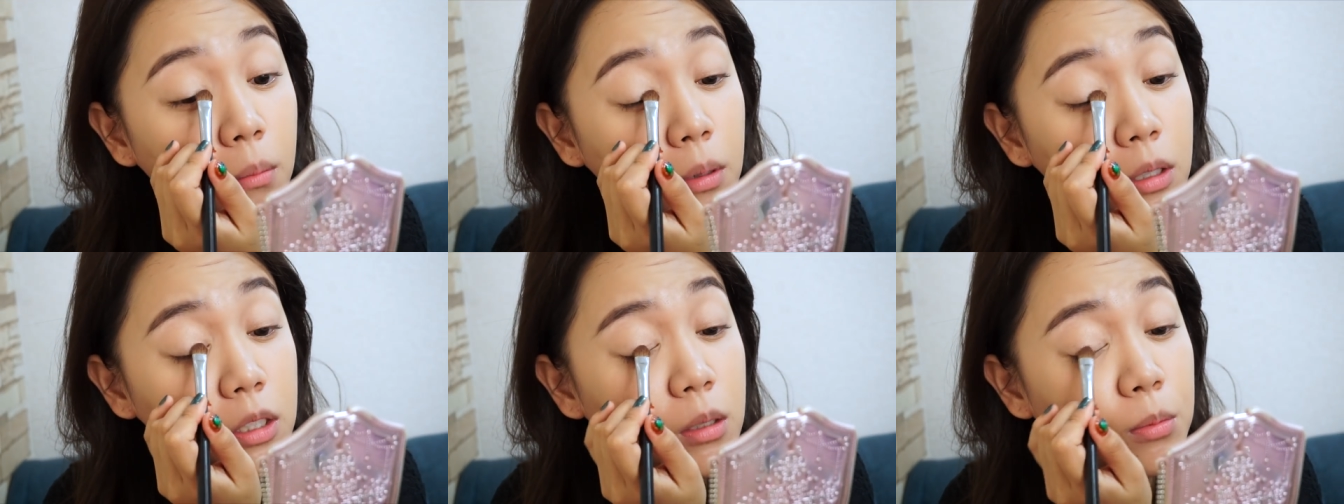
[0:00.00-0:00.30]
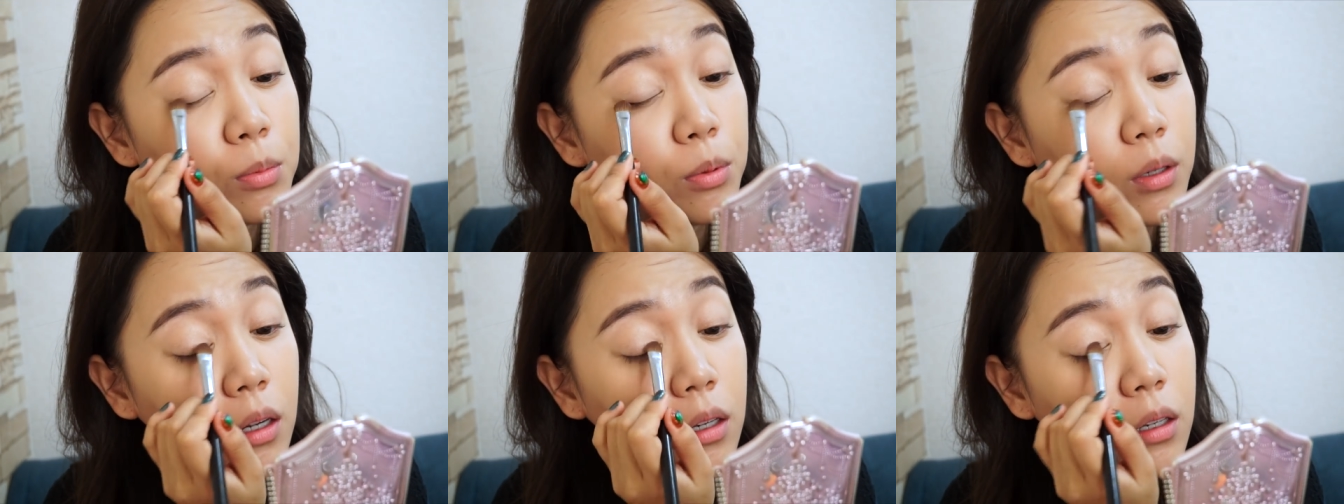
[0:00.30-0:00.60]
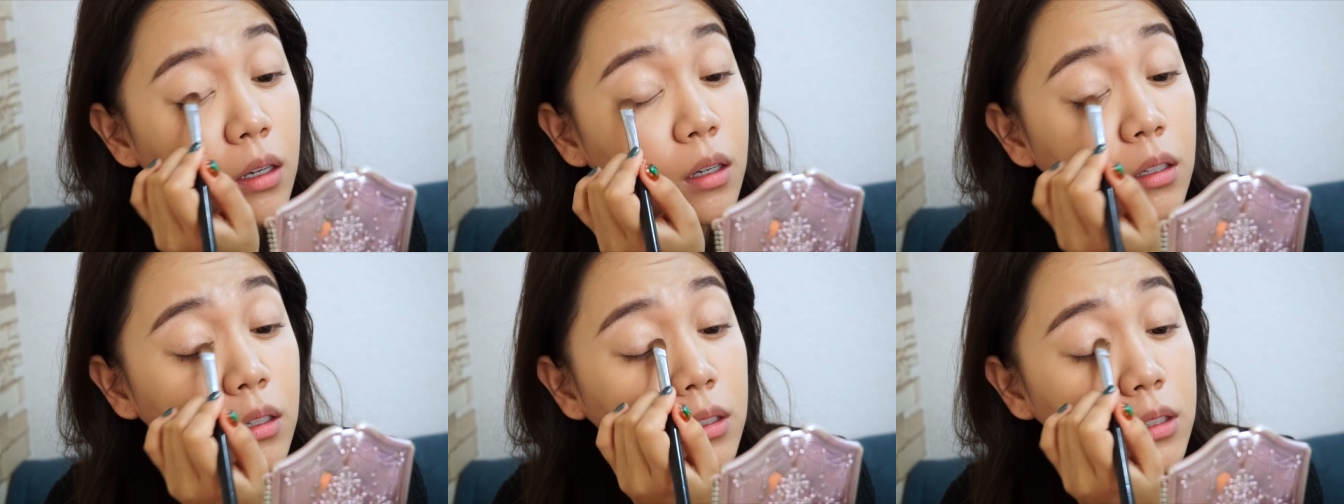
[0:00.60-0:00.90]
まあ、渋谷
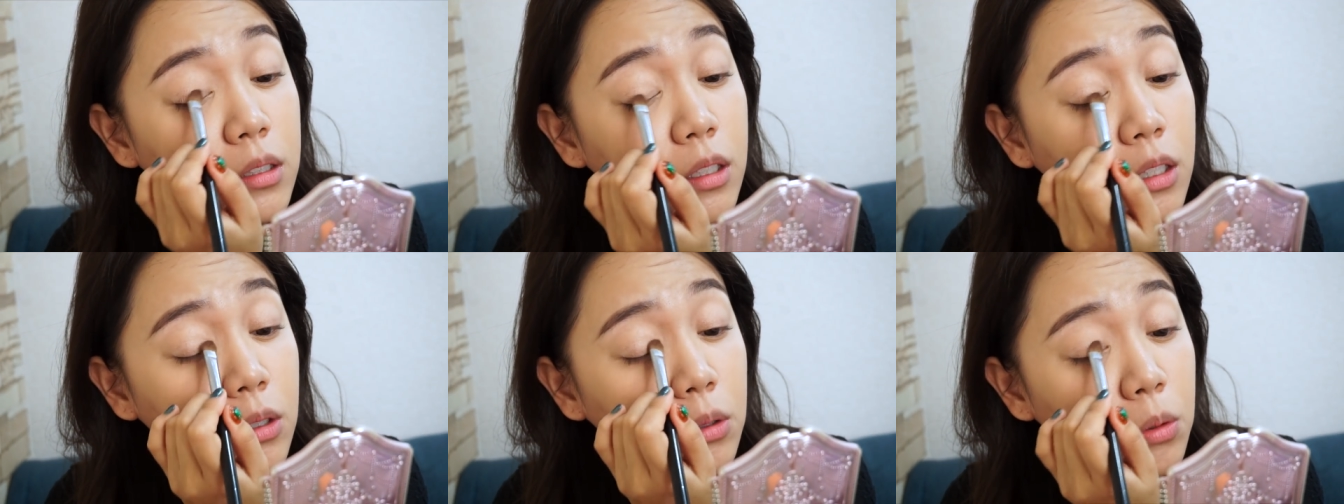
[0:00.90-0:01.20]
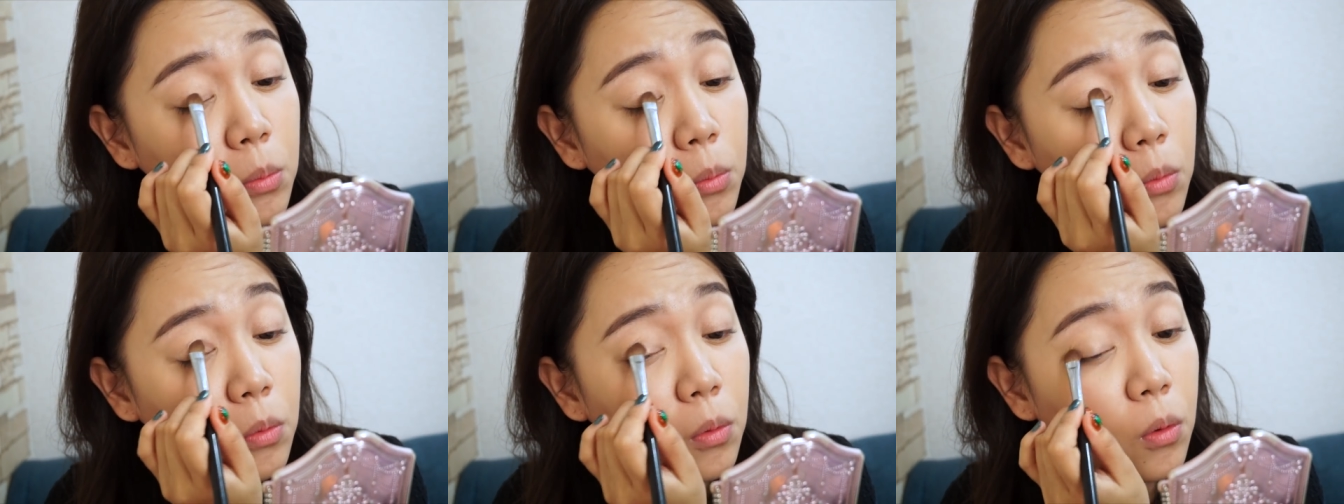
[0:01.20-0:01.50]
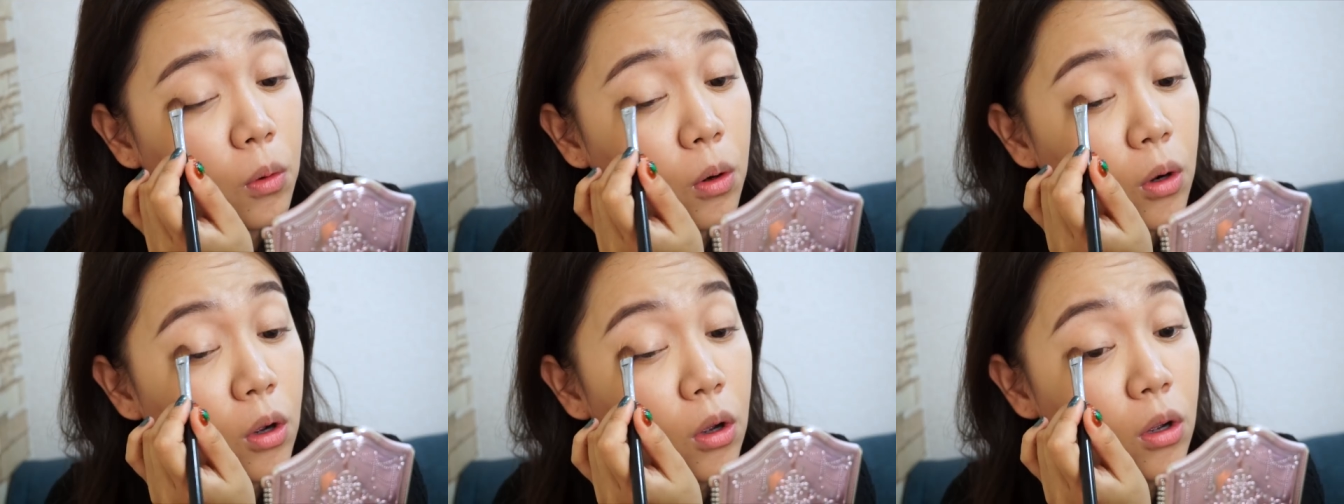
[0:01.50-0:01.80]
なんですけど
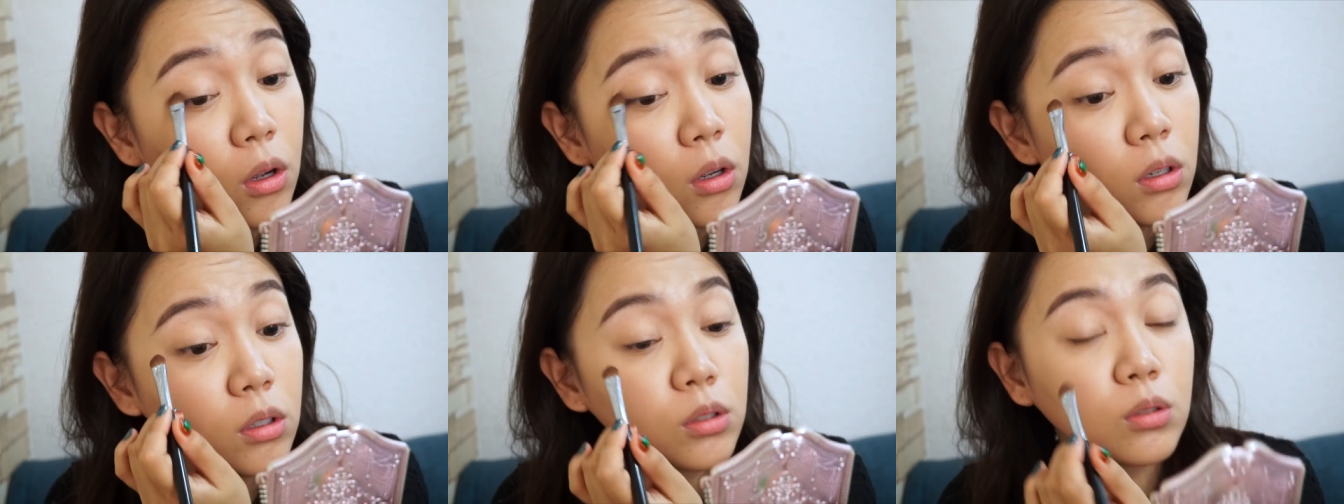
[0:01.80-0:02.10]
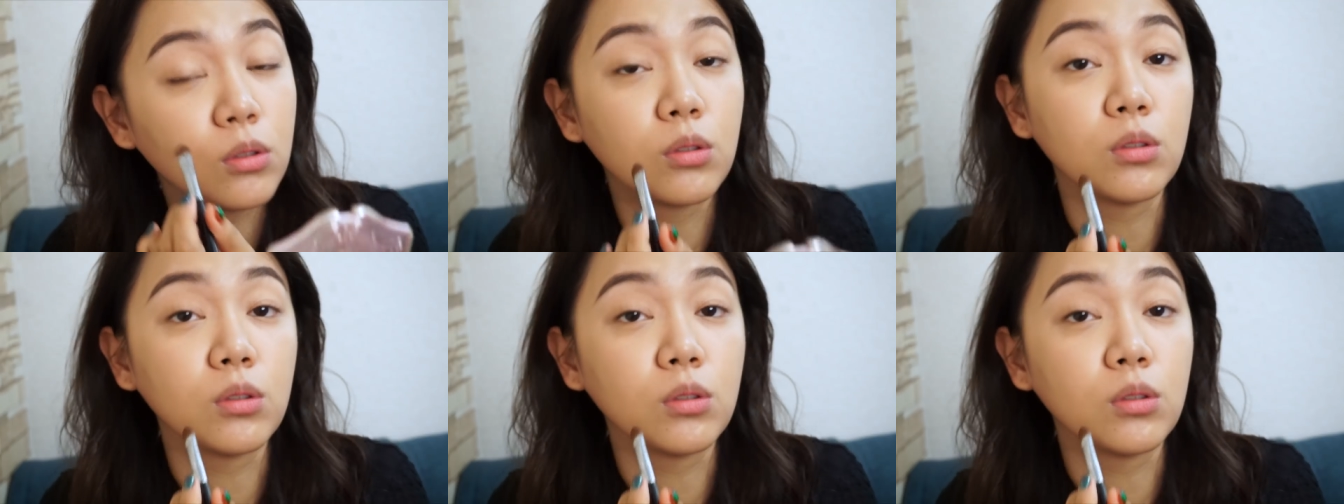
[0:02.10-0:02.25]
もそ